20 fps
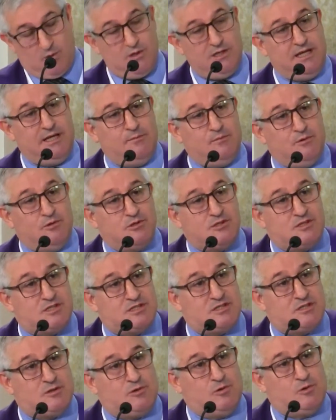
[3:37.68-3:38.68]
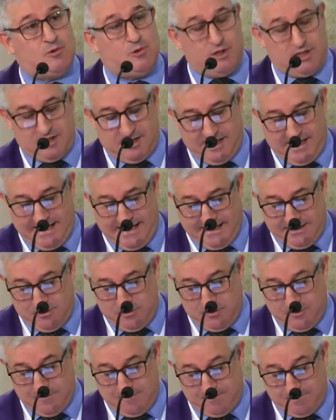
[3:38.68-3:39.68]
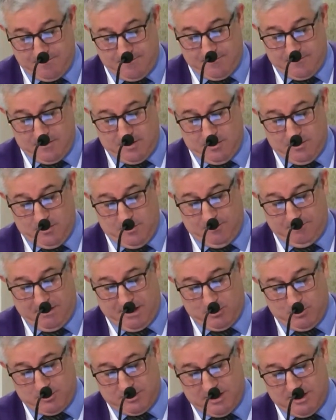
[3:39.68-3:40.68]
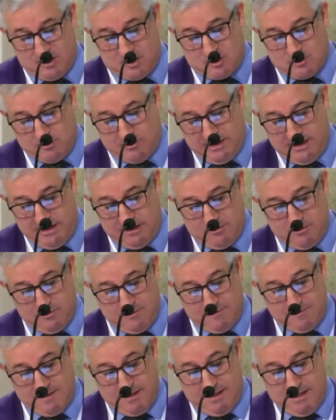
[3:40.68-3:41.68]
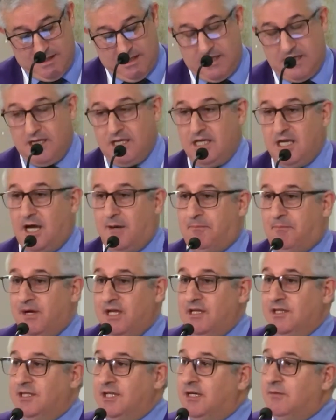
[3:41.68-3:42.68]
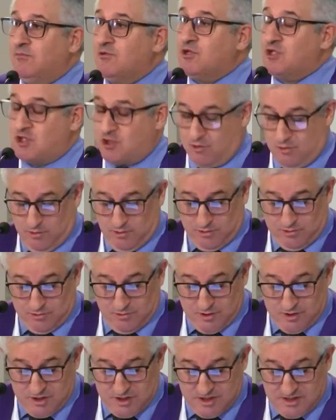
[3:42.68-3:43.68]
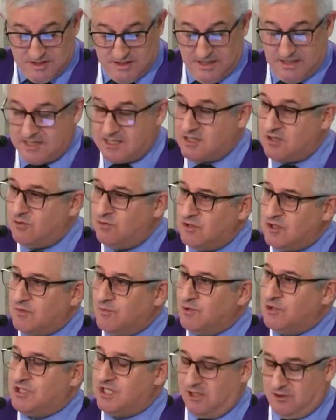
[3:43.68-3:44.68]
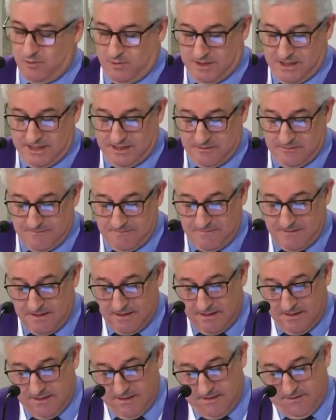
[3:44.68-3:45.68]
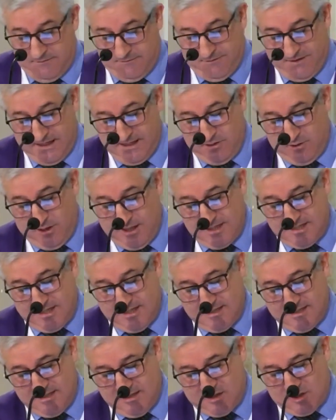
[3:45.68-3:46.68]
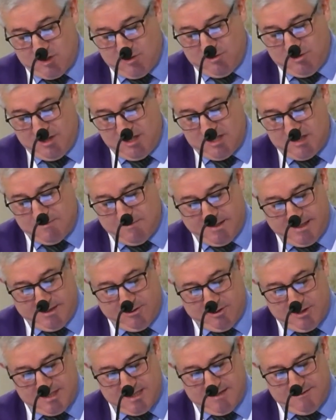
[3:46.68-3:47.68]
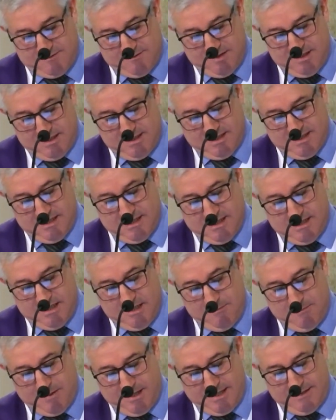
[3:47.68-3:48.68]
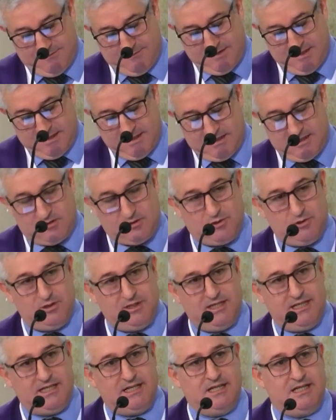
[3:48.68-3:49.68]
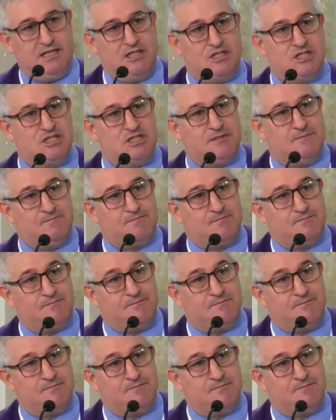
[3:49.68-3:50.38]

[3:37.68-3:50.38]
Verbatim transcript: Olhemos com cuidado para o texto lido e aprendamos juntos, neste último dia do ano, valiosas lições para a nossa vida e para a vida de toda a igreja.